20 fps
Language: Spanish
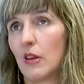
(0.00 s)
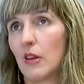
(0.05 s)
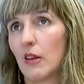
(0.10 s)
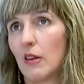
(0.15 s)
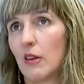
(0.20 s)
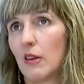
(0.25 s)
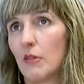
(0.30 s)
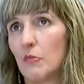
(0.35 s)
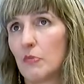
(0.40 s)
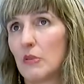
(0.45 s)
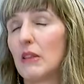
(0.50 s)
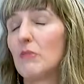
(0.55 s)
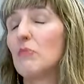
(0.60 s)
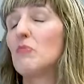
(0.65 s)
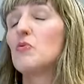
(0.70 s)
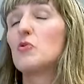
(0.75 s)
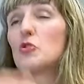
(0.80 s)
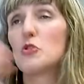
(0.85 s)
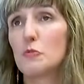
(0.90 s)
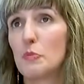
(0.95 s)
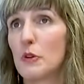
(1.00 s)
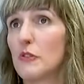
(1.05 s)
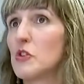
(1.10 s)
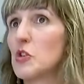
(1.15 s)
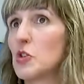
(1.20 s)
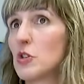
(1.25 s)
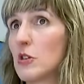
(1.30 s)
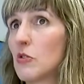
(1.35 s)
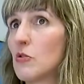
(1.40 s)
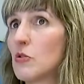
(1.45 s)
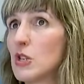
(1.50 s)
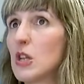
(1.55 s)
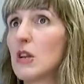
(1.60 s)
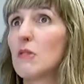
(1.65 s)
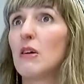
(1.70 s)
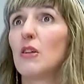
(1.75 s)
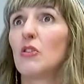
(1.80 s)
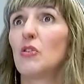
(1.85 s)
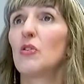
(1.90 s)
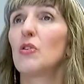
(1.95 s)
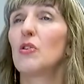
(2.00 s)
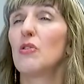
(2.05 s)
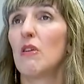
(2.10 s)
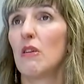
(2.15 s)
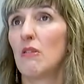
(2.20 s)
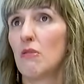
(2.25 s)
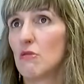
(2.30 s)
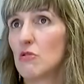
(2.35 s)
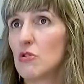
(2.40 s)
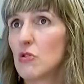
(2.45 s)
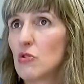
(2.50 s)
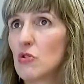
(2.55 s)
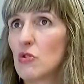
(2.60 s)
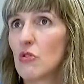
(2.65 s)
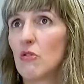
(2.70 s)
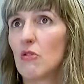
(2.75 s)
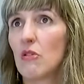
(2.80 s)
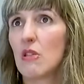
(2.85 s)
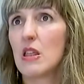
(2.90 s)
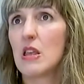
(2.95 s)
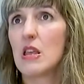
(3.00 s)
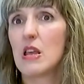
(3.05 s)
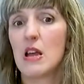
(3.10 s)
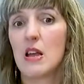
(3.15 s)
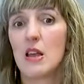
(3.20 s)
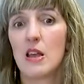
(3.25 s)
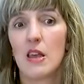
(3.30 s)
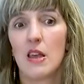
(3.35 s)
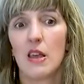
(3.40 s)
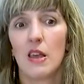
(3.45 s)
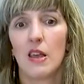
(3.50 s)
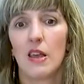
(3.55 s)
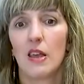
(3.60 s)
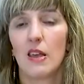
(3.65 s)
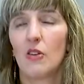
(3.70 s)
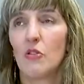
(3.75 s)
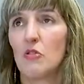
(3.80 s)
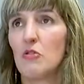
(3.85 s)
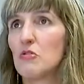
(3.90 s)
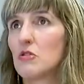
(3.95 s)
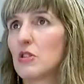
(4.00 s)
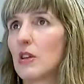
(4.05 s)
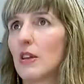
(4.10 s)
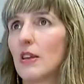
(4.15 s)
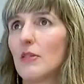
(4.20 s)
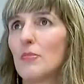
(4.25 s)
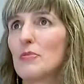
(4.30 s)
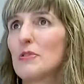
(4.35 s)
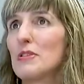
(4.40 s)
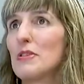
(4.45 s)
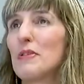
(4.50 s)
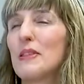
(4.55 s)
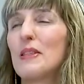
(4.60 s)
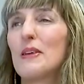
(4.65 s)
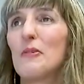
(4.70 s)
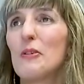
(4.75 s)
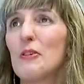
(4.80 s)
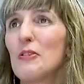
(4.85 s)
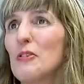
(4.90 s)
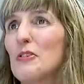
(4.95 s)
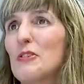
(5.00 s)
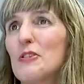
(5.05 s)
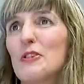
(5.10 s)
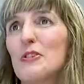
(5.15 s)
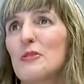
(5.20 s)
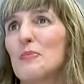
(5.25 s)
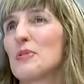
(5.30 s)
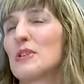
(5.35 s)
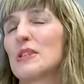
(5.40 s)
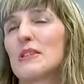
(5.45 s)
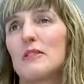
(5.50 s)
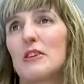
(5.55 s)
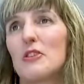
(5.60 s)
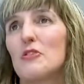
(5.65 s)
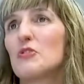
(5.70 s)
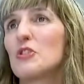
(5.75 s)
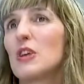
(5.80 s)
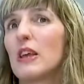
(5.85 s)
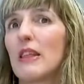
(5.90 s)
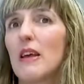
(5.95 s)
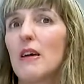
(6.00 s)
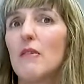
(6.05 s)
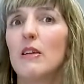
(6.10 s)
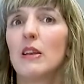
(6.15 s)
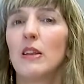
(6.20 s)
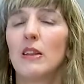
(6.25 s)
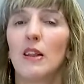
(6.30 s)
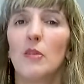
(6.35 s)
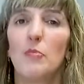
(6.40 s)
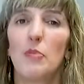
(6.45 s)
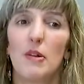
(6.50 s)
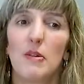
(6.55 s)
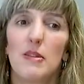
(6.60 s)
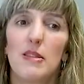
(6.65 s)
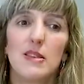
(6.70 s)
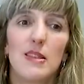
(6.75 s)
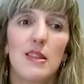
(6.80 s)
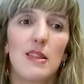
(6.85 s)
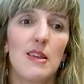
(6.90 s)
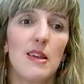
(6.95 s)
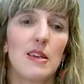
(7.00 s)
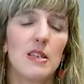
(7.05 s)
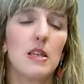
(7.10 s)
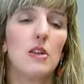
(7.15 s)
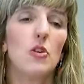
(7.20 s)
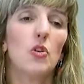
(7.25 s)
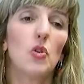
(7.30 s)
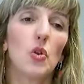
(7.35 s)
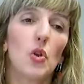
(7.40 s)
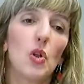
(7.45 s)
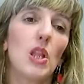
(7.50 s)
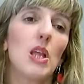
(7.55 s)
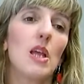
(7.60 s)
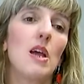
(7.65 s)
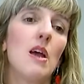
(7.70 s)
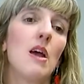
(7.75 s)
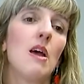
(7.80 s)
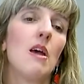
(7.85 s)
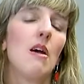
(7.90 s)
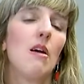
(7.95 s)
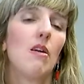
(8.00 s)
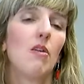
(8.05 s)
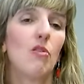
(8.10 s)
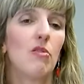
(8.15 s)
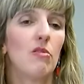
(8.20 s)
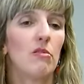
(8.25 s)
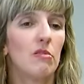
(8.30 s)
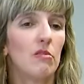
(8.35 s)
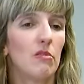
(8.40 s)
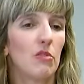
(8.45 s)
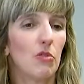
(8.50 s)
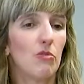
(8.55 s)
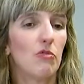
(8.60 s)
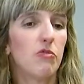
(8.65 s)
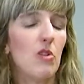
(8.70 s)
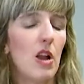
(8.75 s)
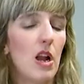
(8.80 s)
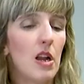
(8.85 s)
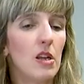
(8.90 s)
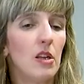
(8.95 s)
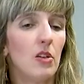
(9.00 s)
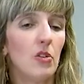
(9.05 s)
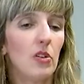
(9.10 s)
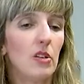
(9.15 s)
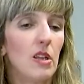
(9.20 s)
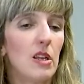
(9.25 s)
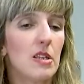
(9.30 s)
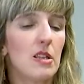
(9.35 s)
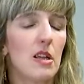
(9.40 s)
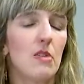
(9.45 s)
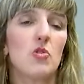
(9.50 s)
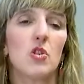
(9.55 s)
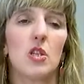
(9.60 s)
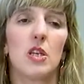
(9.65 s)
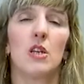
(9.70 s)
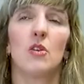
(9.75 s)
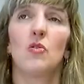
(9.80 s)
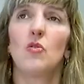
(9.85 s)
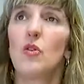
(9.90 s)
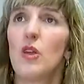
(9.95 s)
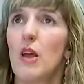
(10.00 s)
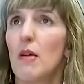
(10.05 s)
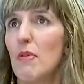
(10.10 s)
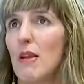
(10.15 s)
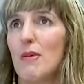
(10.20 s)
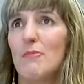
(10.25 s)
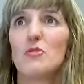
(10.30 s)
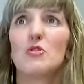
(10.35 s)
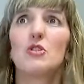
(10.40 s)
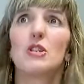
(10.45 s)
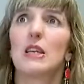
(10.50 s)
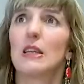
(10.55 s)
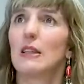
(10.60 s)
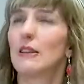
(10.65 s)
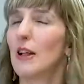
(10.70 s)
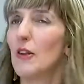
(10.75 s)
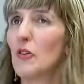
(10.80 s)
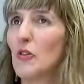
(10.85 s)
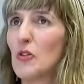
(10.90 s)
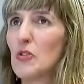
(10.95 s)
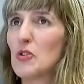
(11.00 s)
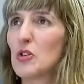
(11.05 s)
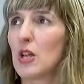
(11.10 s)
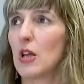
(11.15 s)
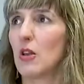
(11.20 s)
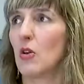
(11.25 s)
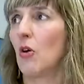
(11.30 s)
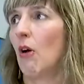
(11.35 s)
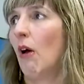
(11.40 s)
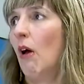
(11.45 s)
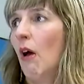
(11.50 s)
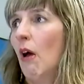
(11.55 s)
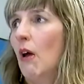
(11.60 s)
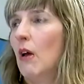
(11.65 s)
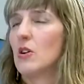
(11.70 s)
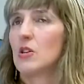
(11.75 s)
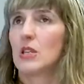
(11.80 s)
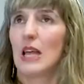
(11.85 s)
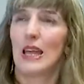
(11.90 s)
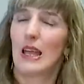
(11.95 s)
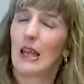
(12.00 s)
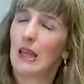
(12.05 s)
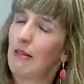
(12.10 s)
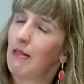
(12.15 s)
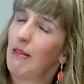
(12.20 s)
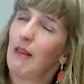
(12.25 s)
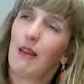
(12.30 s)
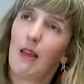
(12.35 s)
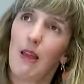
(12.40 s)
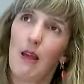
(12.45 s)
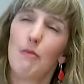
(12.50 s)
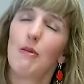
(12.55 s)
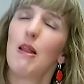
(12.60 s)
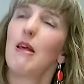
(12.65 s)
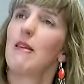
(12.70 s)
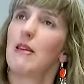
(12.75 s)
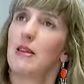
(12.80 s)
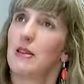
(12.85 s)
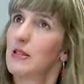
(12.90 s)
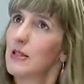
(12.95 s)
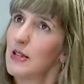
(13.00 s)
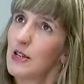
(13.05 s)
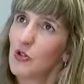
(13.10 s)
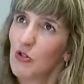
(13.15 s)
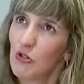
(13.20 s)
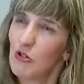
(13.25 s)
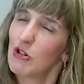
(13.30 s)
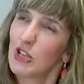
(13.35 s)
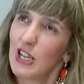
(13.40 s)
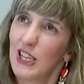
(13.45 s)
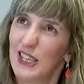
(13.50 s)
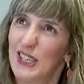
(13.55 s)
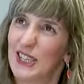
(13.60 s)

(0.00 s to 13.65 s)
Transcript: eh, muchos profesores de conservatorio, algunos los conocía y con los que pues de vez en cuando eso, pues ellos quedaban y tal, pero a veces decían, sí, el otro día con, con fulanito y tal, estábamos cenando y hablamos de tal cosa. Y yo, o sea, hay gente que habla de estas cosas.